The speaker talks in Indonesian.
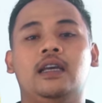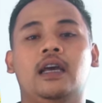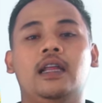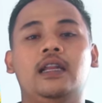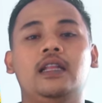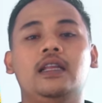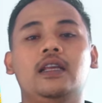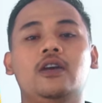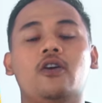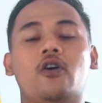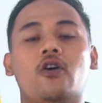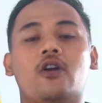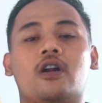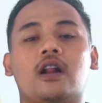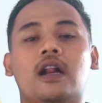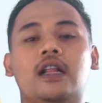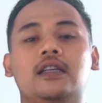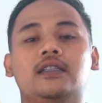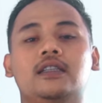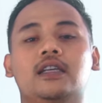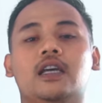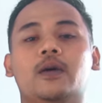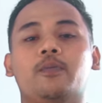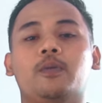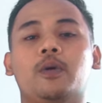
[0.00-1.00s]
Jadi
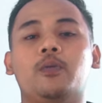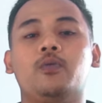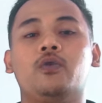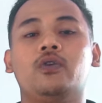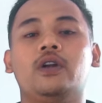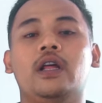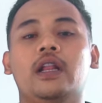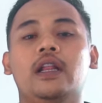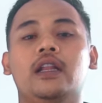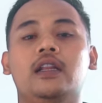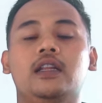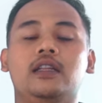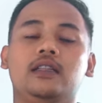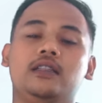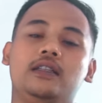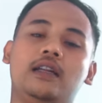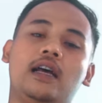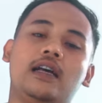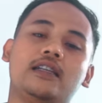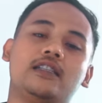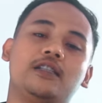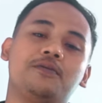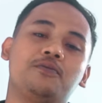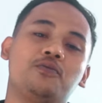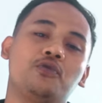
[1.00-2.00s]
organisasi kepemudaan ini
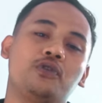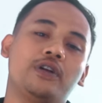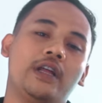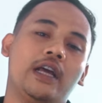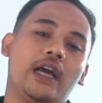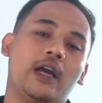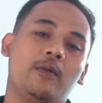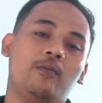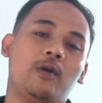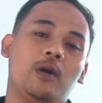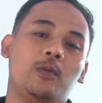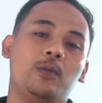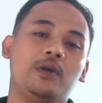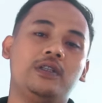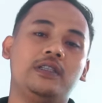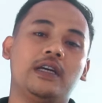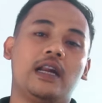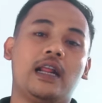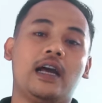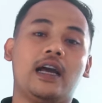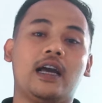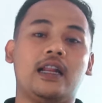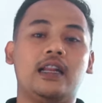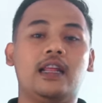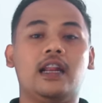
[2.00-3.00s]
tidak sibuk dengan
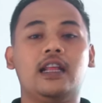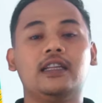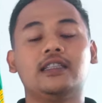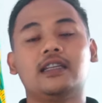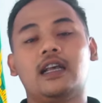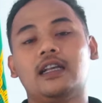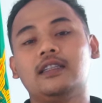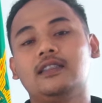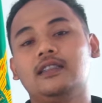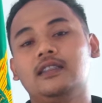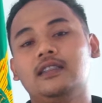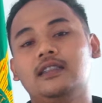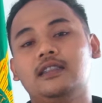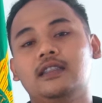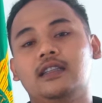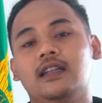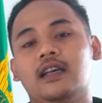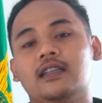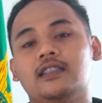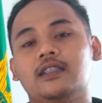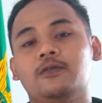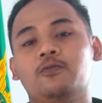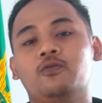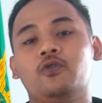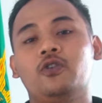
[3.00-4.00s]
berbicara kaderisasi,
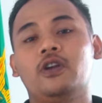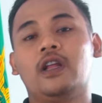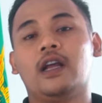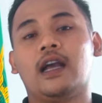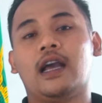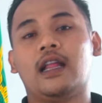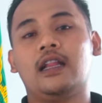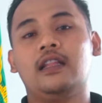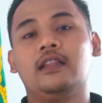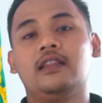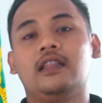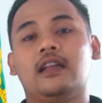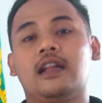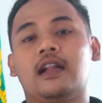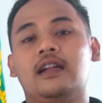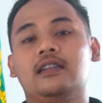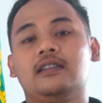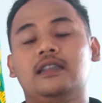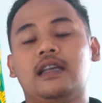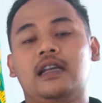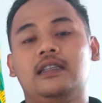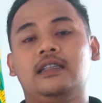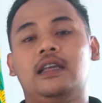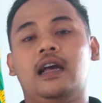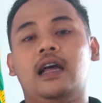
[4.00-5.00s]
tidak sibuk dengan internal
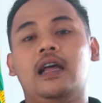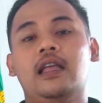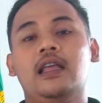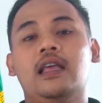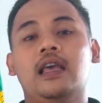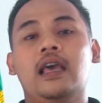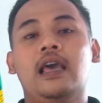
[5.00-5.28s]
saja,